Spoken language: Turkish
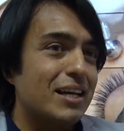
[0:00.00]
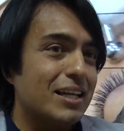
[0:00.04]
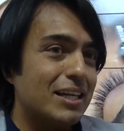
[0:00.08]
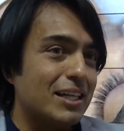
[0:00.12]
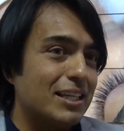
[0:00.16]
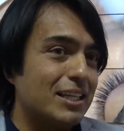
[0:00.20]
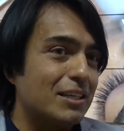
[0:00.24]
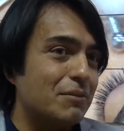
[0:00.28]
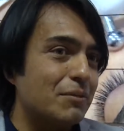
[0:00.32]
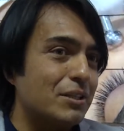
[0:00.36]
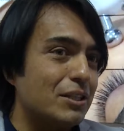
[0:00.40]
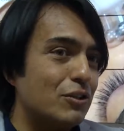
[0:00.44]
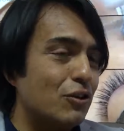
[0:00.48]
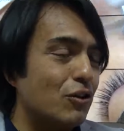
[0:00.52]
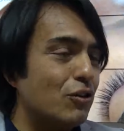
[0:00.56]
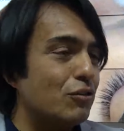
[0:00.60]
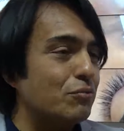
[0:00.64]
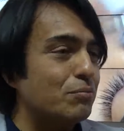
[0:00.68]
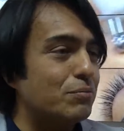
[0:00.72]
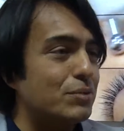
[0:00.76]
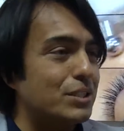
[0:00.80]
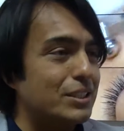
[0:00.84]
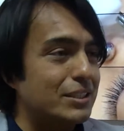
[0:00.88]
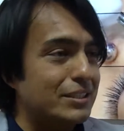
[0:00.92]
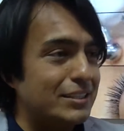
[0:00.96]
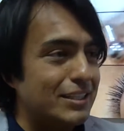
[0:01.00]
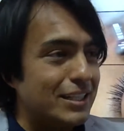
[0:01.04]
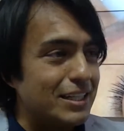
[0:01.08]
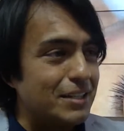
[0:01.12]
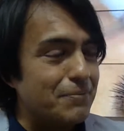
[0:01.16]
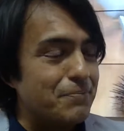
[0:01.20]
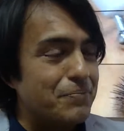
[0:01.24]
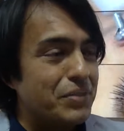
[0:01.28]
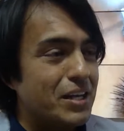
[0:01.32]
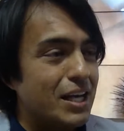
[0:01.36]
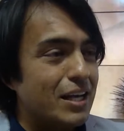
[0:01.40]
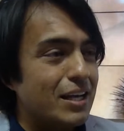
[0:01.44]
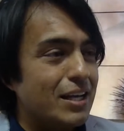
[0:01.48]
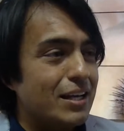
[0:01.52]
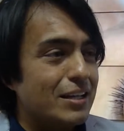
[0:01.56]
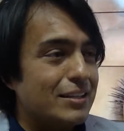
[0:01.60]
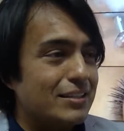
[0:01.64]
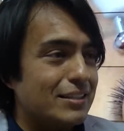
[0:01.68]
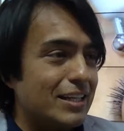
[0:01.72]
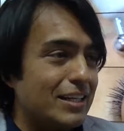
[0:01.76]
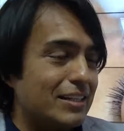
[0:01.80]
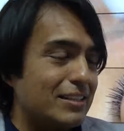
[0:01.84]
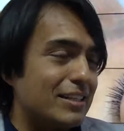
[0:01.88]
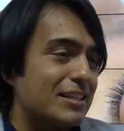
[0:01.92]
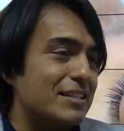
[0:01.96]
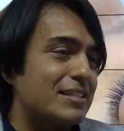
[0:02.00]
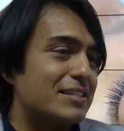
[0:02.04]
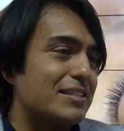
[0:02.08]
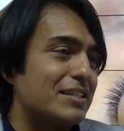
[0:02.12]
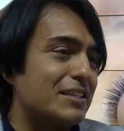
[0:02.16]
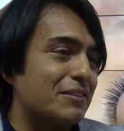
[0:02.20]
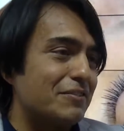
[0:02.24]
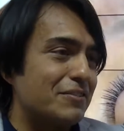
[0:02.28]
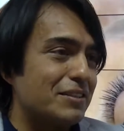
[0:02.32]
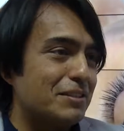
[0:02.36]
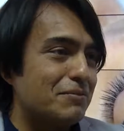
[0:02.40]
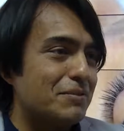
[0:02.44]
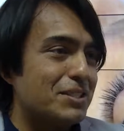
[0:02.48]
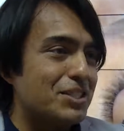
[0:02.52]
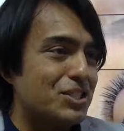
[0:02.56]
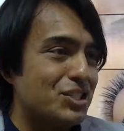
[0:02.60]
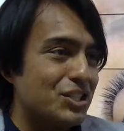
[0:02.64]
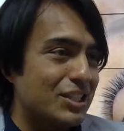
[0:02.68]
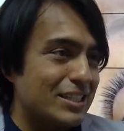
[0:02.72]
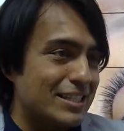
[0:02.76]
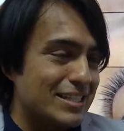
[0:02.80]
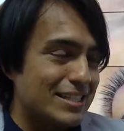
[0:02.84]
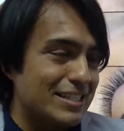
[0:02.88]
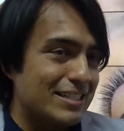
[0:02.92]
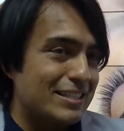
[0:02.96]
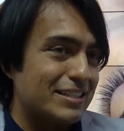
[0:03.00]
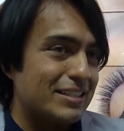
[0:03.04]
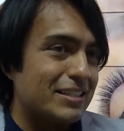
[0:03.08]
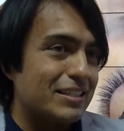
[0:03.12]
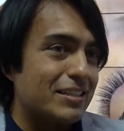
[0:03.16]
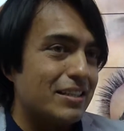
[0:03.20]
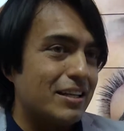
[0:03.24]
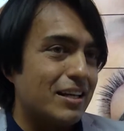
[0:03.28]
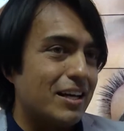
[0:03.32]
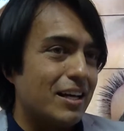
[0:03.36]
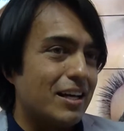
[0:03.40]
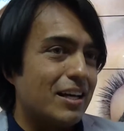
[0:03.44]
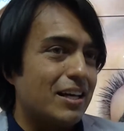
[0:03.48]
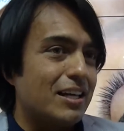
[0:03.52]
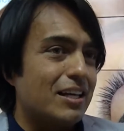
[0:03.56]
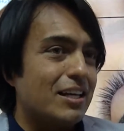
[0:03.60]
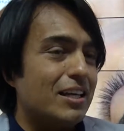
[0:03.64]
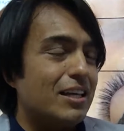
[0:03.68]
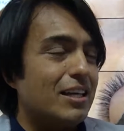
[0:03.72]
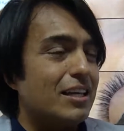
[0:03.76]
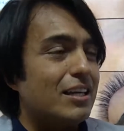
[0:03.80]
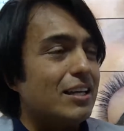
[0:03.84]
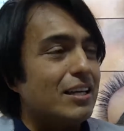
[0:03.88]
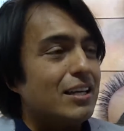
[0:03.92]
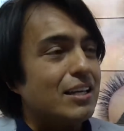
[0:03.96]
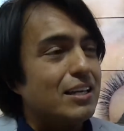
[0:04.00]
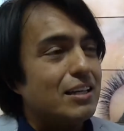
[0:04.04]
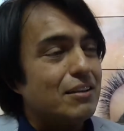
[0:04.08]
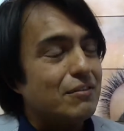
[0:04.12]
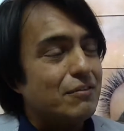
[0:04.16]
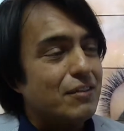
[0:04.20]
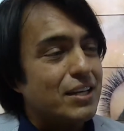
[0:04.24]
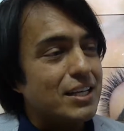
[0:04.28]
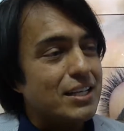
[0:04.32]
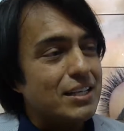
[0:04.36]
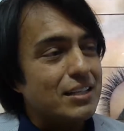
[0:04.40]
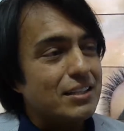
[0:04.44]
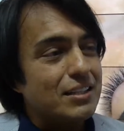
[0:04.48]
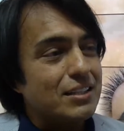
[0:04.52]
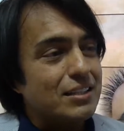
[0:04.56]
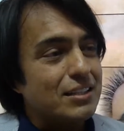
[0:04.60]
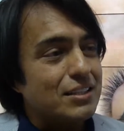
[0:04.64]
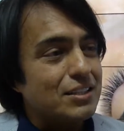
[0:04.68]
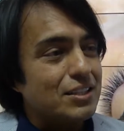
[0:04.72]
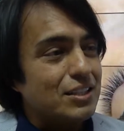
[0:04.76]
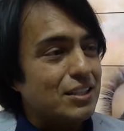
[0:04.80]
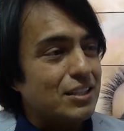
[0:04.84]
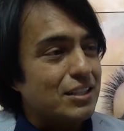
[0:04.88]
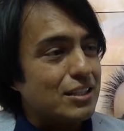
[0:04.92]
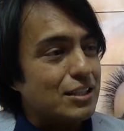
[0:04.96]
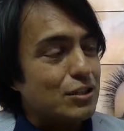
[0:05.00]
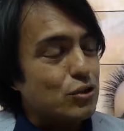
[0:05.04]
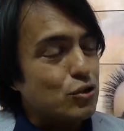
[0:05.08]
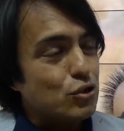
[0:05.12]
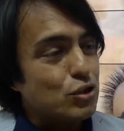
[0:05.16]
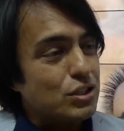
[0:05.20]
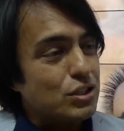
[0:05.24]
2011'de tekrar zayıflama cihazları e, ve e,